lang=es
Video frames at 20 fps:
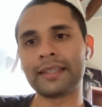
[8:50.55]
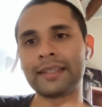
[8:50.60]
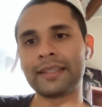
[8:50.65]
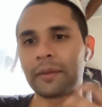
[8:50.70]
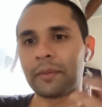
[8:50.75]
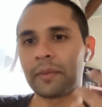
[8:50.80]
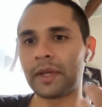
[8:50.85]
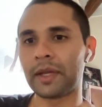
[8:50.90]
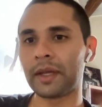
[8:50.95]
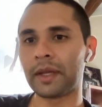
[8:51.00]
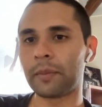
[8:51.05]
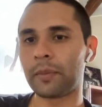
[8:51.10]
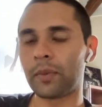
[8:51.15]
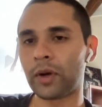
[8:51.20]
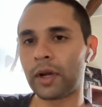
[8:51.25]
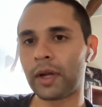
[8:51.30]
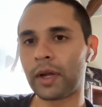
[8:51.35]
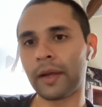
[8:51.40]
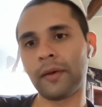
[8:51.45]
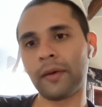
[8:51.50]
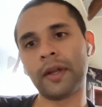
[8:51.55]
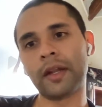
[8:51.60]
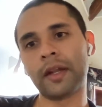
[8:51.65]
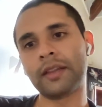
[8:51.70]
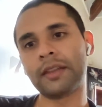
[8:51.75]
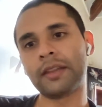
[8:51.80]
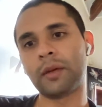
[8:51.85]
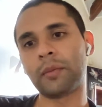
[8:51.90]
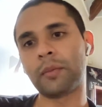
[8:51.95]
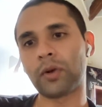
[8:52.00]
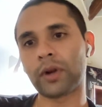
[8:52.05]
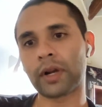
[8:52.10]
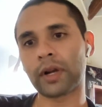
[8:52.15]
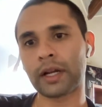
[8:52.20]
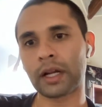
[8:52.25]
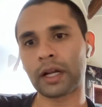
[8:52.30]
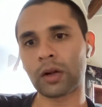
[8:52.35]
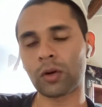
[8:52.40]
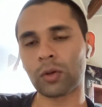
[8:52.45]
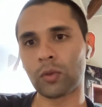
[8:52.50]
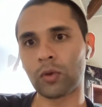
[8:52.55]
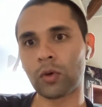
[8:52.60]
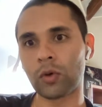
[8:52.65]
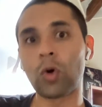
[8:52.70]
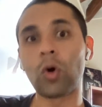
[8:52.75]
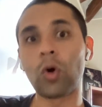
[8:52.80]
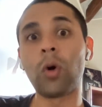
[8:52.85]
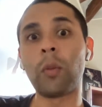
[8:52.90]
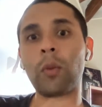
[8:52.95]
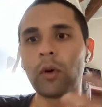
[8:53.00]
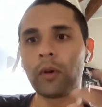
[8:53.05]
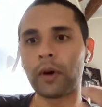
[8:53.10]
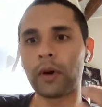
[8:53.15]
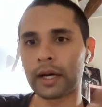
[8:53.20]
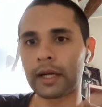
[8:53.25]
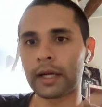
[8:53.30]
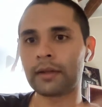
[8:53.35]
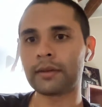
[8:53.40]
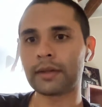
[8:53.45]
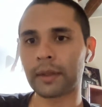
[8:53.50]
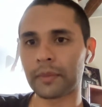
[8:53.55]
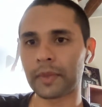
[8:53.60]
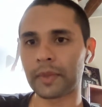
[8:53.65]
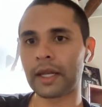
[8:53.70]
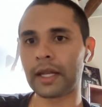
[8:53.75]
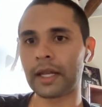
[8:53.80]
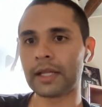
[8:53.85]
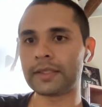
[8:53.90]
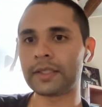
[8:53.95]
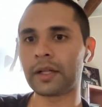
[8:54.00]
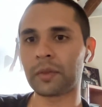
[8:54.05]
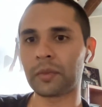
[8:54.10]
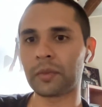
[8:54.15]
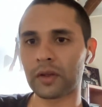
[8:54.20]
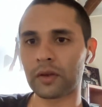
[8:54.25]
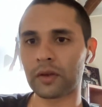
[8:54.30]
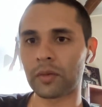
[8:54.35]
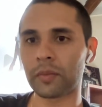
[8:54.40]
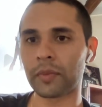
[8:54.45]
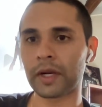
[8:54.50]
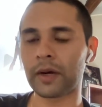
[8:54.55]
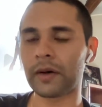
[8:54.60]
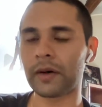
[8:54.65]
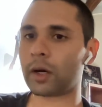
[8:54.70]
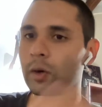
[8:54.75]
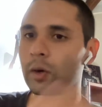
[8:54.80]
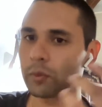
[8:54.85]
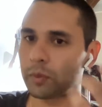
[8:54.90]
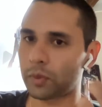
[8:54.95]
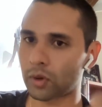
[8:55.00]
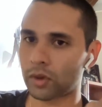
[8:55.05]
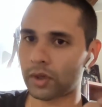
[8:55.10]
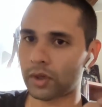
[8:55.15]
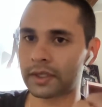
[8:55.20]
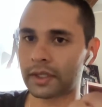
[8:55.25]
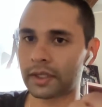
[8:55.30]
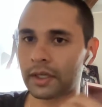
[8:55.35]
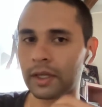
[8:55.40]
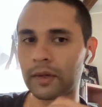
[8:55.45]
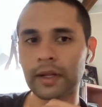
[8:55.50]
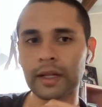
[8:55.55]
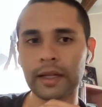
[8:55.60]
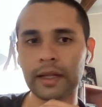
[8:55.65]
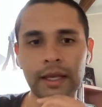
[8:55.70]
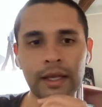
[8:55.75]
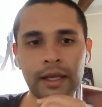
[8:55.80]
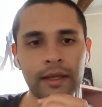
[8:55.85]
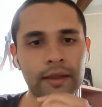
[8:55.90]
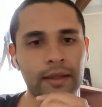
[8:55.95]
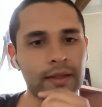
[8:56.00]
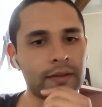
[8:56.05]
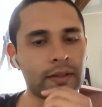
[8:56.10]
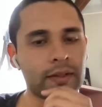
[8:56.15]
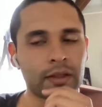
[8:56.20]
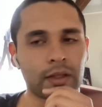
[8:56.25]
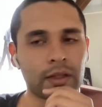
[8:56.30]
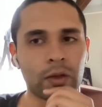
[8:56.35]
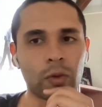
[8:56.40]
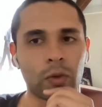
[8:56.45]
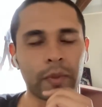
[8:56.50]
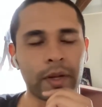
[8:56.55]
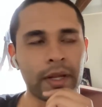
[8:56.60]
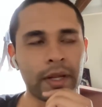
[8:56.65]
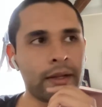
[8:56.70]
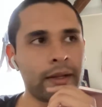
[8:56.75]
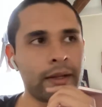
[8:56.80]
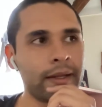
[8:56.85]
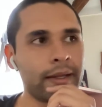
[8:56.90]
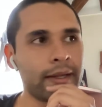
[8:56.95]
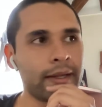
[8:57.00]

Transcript: También puede ver en tiempo real como cómo va también el servicio para bajar un poco ese nivel de, de incertidumbre.